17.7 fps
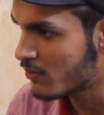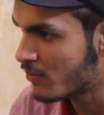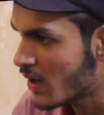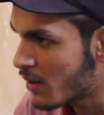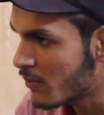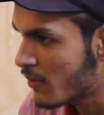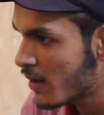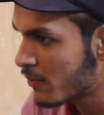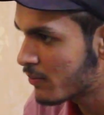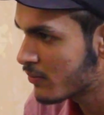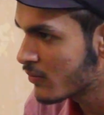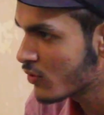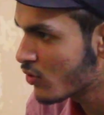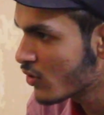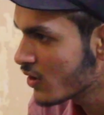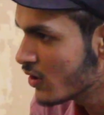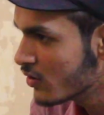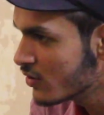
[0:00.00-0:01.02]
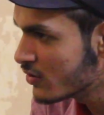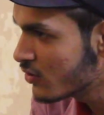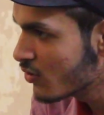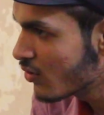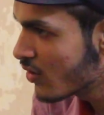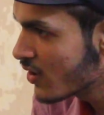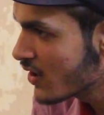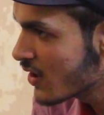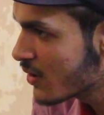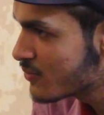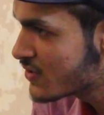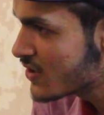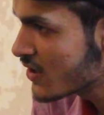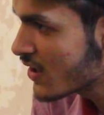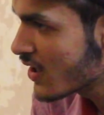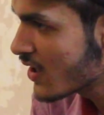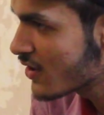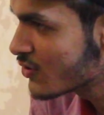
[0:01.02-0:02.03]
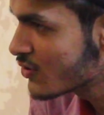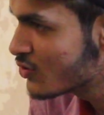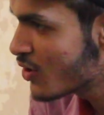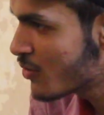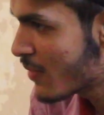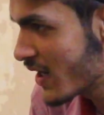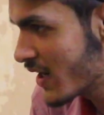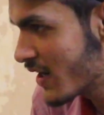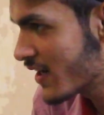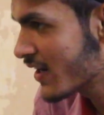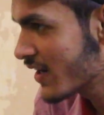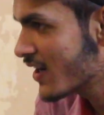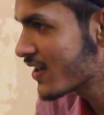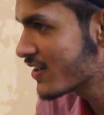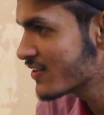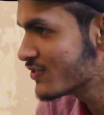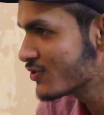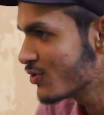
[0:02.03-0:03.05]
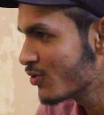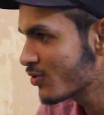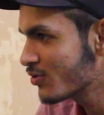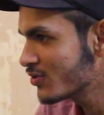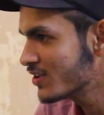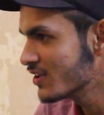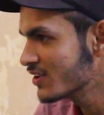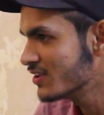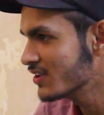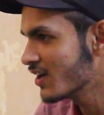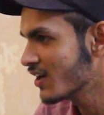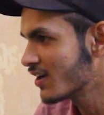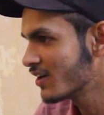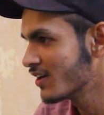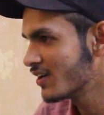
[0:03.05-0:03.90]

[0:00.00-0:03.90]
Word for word: मैं बाप कोई गलती हो गई हमसे क्या जो हमारा ठेका किसी और को दे दिया